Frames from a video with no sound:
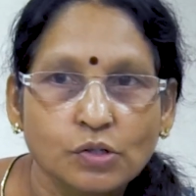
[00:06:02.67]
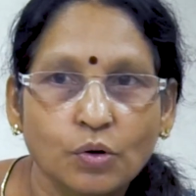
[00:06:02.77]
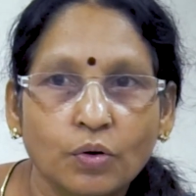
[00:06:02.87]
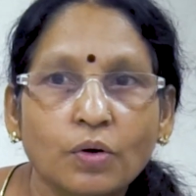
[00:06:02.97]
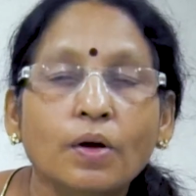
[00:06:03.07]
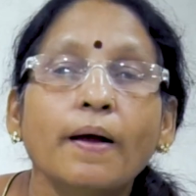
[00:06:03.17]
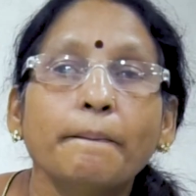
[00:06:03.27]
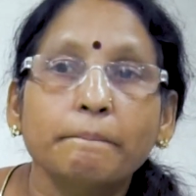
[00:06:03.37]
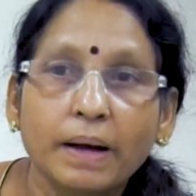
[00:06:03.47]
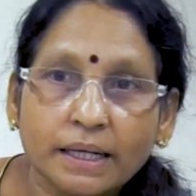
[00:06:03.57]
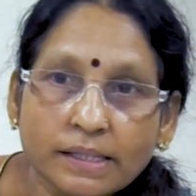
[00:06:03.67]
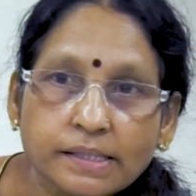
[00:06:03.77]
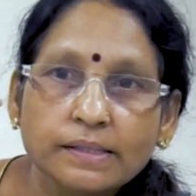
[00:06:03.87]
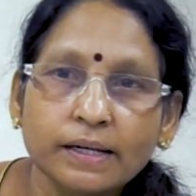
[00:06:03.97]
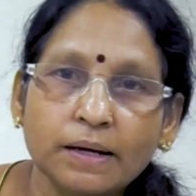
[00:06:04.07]
ஸோ
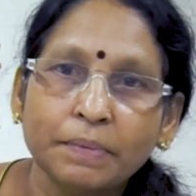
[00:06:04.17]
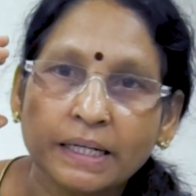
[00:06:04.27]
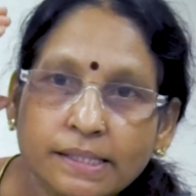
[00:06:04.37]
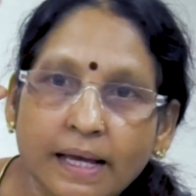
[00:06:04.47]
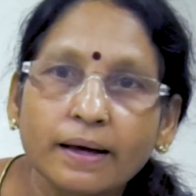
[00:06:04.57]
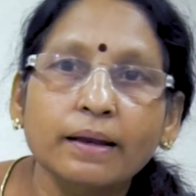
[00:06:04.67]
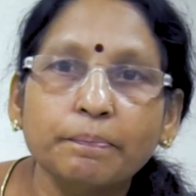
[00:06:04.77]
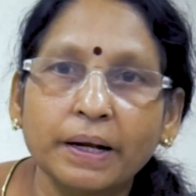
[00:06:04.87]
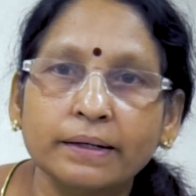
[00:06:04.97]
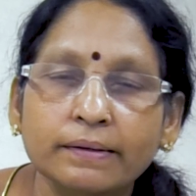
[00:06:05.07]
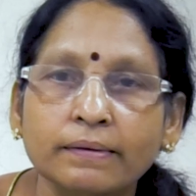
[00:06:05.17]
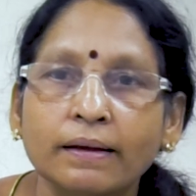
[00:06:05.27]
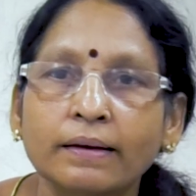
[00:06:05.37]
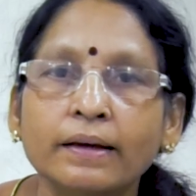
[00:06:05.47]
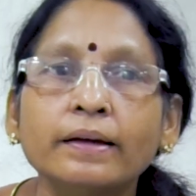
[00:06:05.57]
மனசில் மனசால்
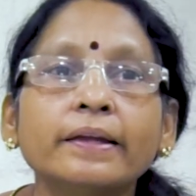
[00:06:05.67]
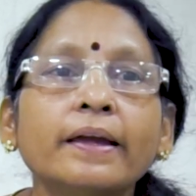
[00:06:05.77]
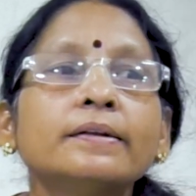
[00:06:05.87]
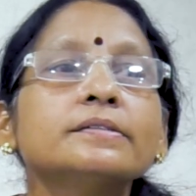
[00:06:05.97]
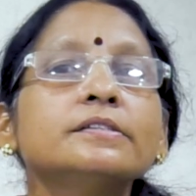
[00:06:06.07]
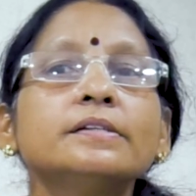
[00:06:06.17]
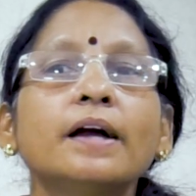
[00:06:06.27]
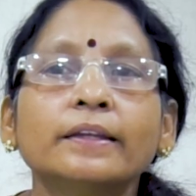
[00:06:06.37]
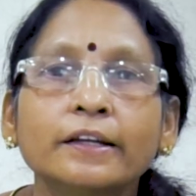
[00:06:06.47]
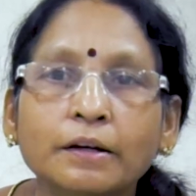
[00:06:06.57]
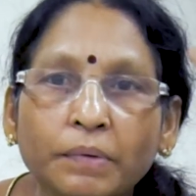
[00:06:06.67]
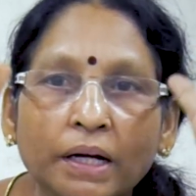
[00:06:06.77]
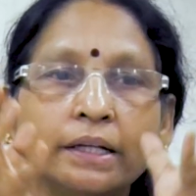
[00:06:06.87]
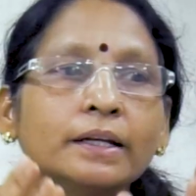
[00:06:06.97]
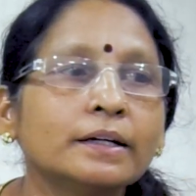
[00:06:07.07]
பண்ணுறதுனால எனர்ஜி
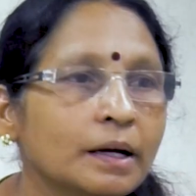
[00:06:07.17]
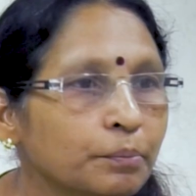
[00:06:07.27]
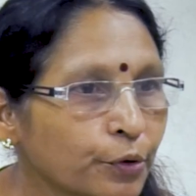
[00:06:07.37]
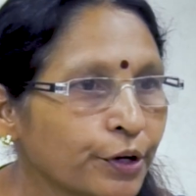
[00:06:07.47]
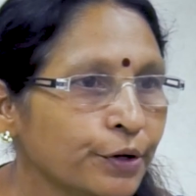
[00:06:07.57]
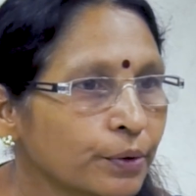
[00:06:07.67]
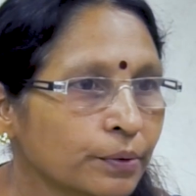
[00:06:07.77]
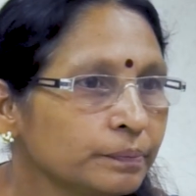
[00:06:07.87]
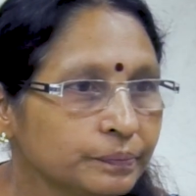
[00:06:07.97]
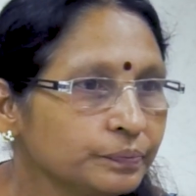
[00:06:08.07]
அதிகமாக இழுக்க முடியும்